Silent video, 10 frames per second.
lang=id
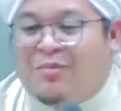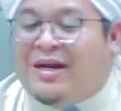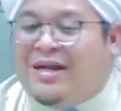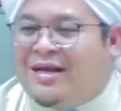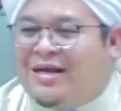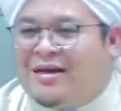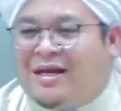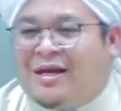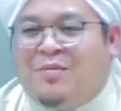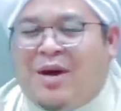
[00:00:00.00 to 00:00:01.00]

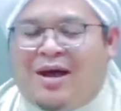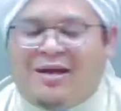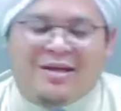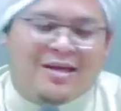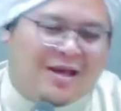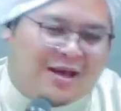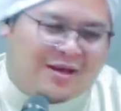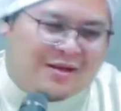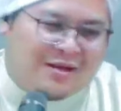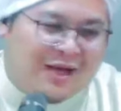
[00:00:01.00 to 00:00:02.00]
berikan
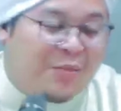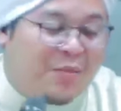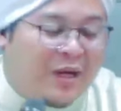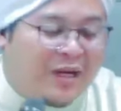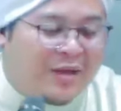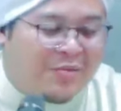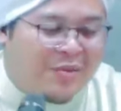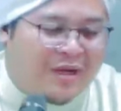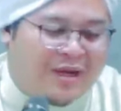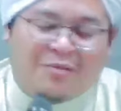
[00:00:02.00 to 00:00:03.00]
kebahagiaan kabar
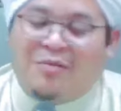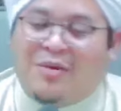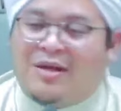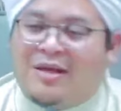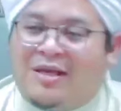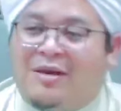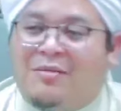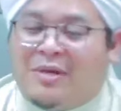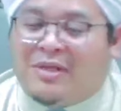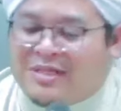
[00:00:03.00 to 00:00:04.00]
gembira bagi
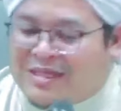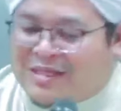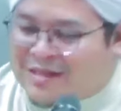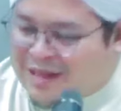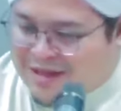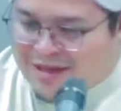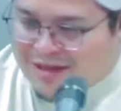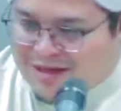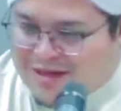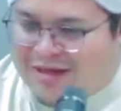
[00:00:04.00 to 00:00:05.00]
yang mencintai
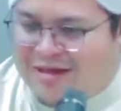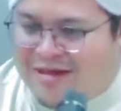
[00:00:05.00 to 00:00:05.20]
ini